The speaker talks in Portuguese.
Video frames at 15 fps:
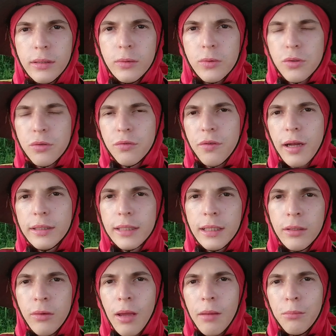O sulfato
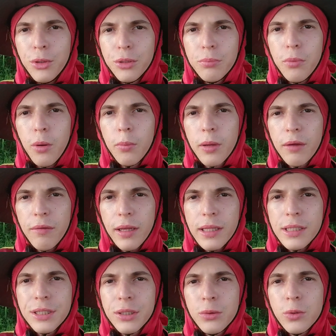ele não é muito bom porque vai
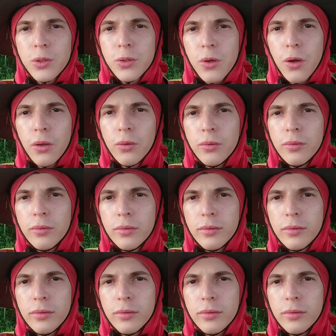deixando o solo